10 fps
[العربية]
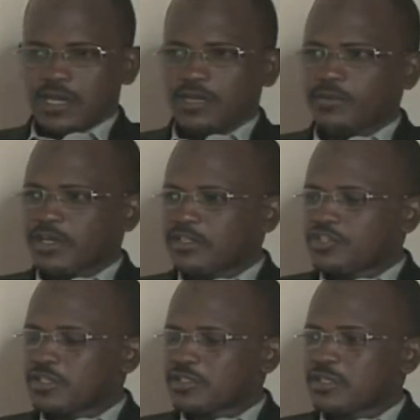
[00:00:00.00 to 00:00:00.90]
أكبر
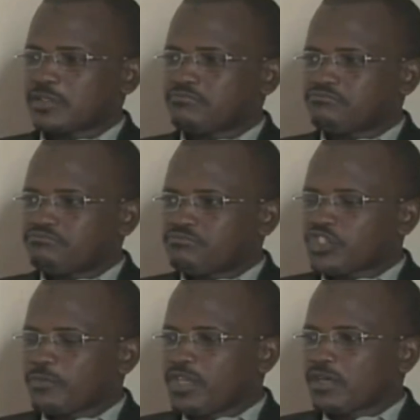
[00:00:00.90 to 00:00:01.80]
الإنجازات
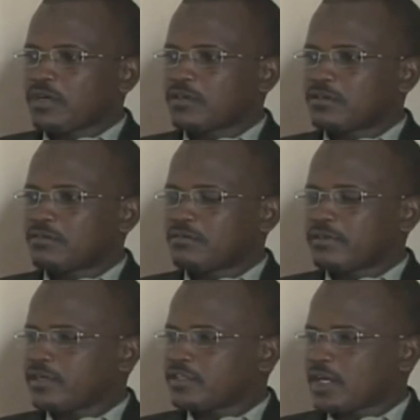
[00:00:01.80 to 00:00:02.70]
سميها
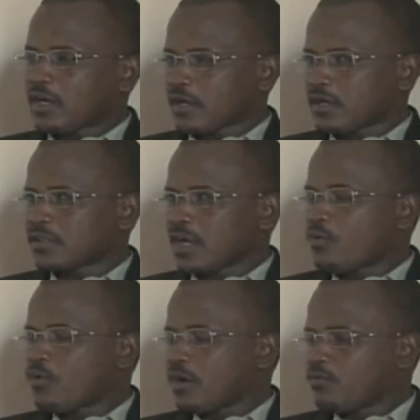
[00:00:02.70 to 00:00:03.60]
التي حققتها
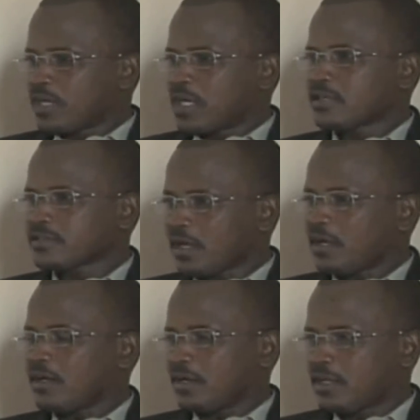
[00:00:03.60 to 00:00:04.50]
أو أو
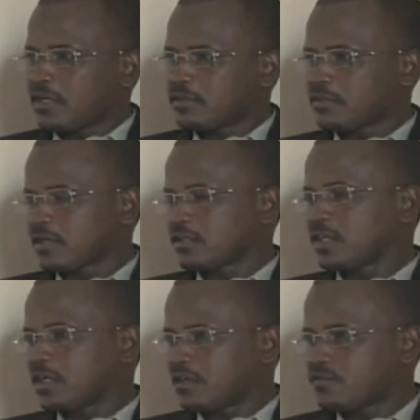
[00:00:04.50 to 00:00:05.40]
بالأصح هل أنت راض
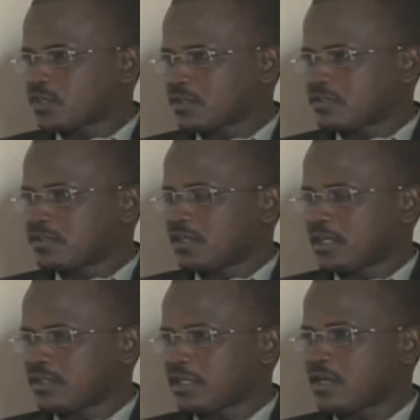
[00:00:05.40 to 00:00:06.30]
عن نفسك
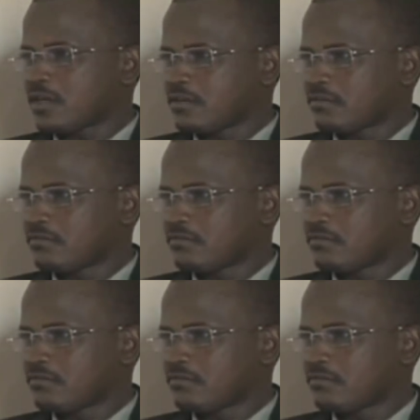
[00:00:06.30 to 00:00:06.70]
حتى الآن؟